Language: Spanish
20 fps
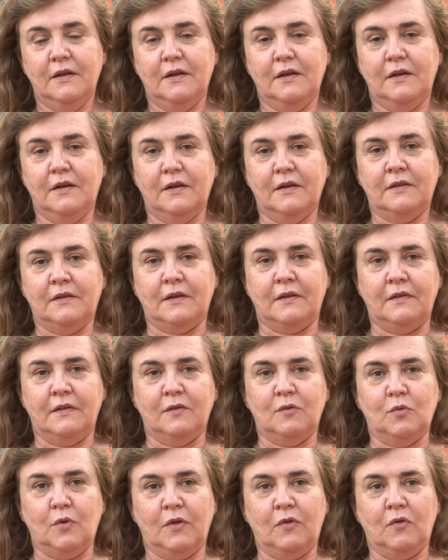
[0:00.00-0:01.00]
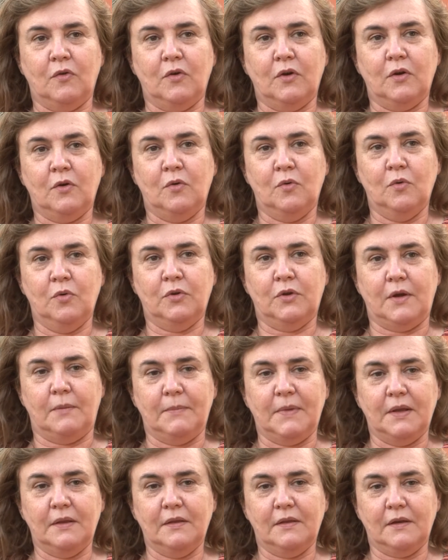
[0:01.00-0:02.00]
en estas situaciones
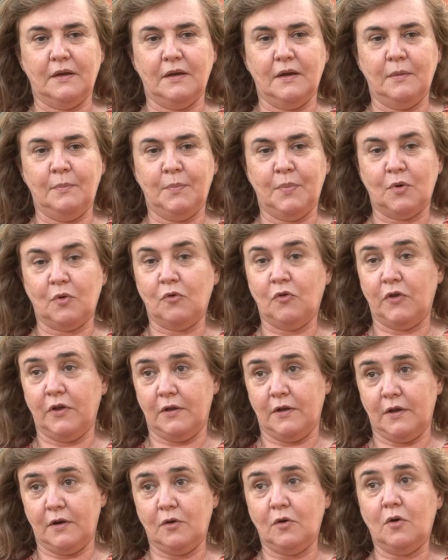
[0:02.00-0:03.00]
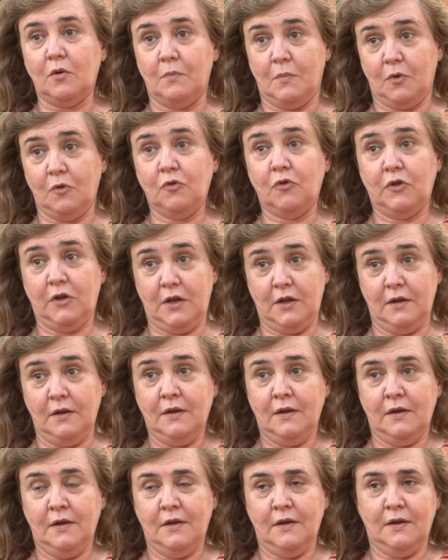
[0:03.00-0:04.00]
justamente es proceder como si
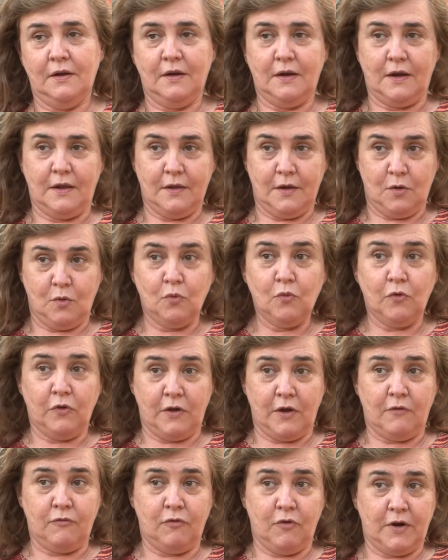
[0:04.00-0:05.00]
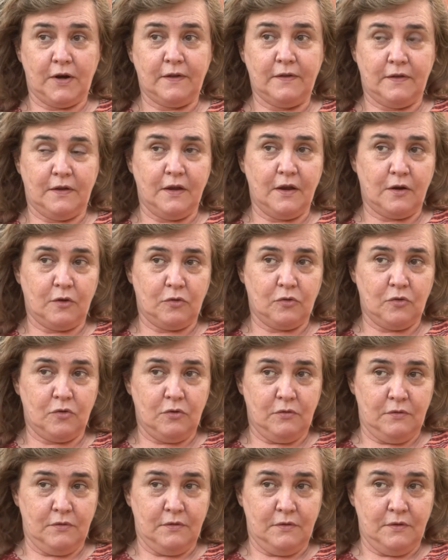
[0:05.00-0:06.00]
la denuncia fuera cierto,
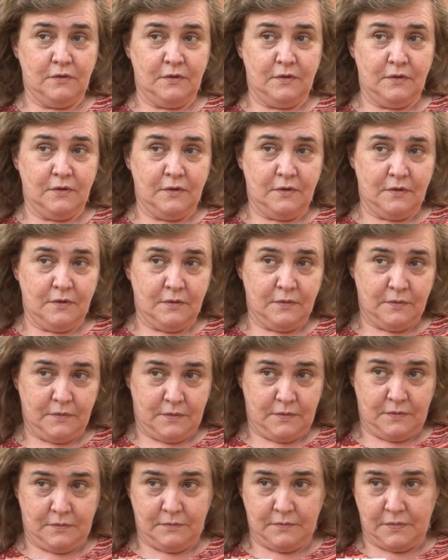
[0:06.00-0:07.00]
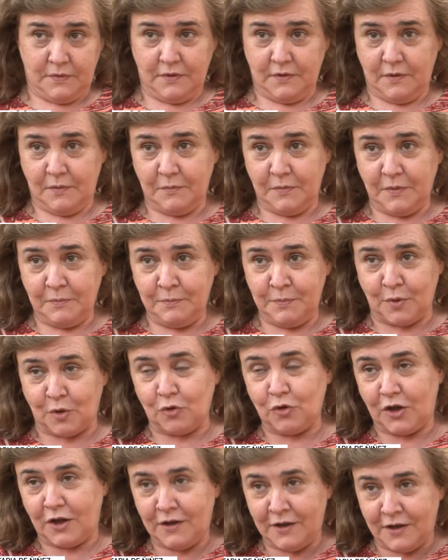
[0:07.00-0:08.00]
eh, eh,
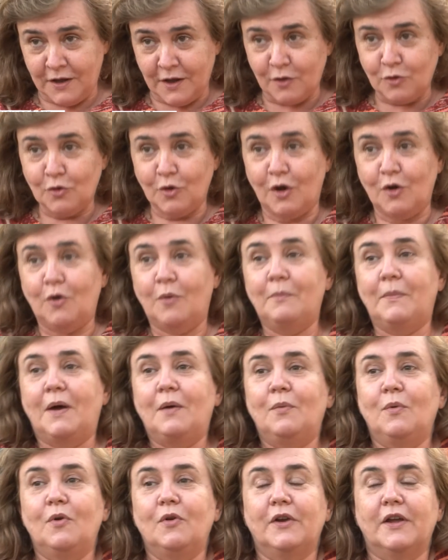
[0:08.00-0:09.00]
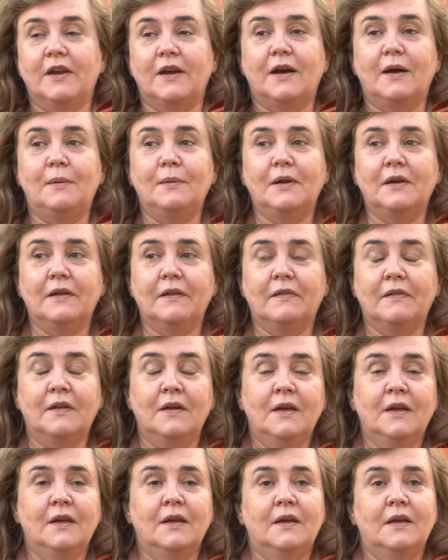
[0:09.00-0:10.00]
protegiendo a los más vulnerables
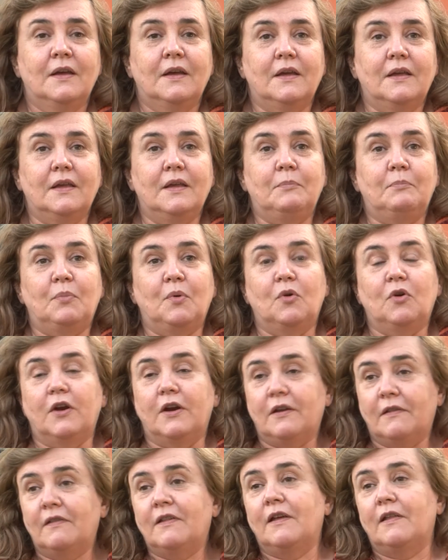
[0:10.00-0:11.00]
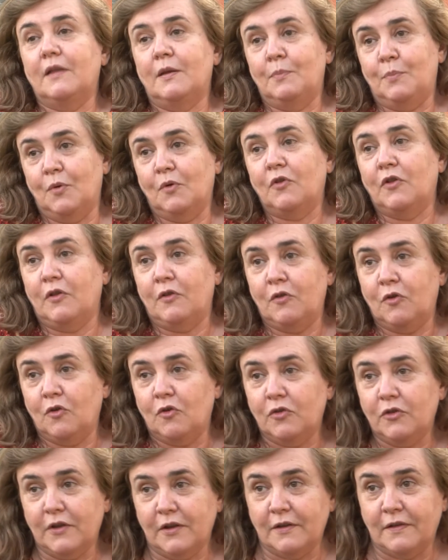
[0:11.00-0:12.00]
y ponerse a
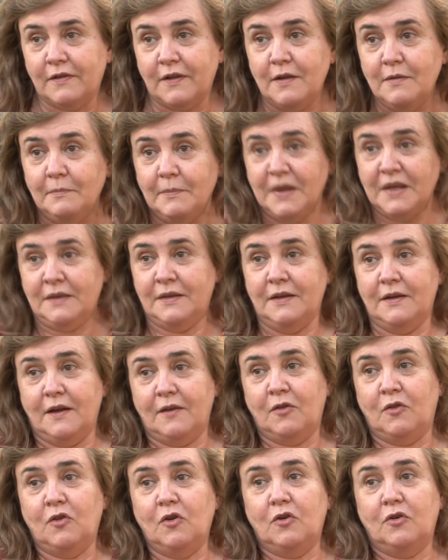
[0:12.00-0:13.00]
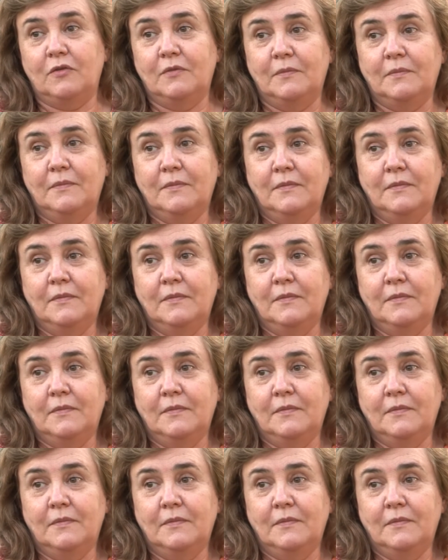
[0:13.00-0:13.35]
disposición de esa investigación.